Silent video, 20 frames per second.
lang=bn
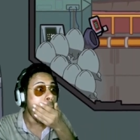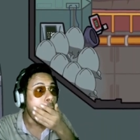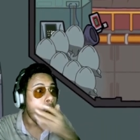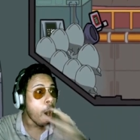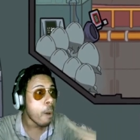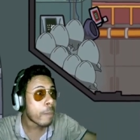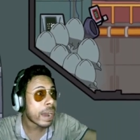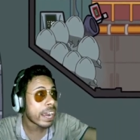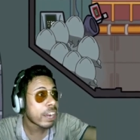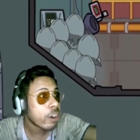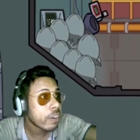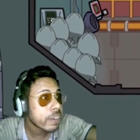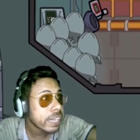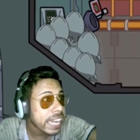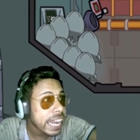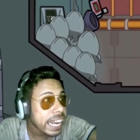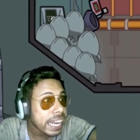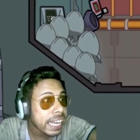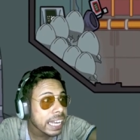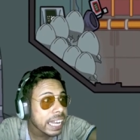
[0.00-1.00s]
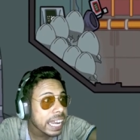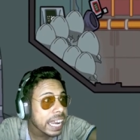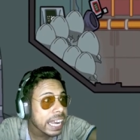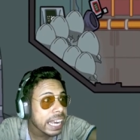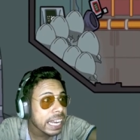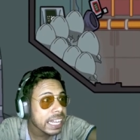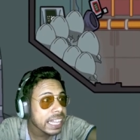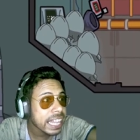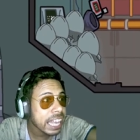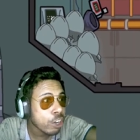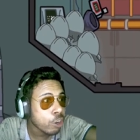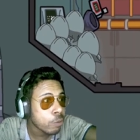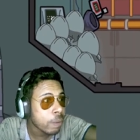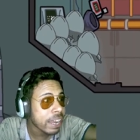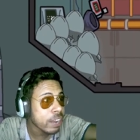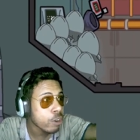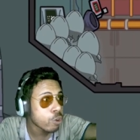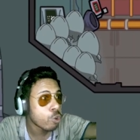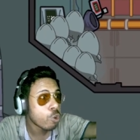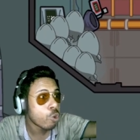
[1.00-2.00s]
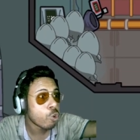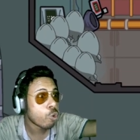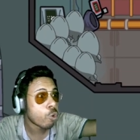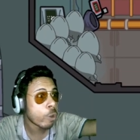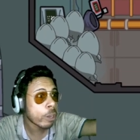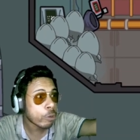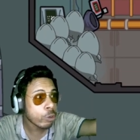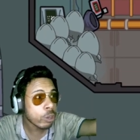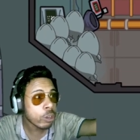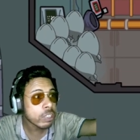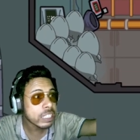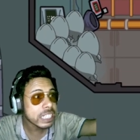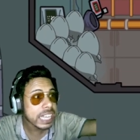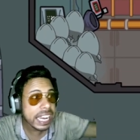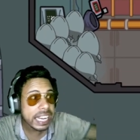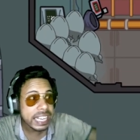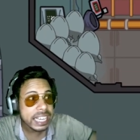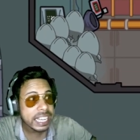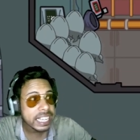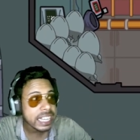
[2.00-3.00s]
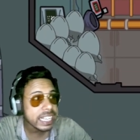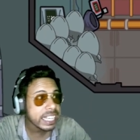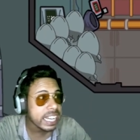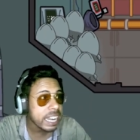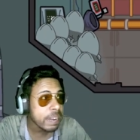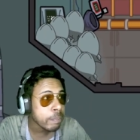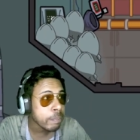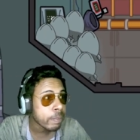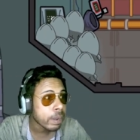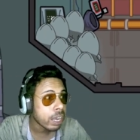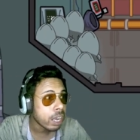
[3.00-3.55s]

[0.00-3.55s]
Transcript: ও মাই গড এখানে এখানে দেখো ভাই ওইগুলো হচ্ছে এলিয়েনের ডিম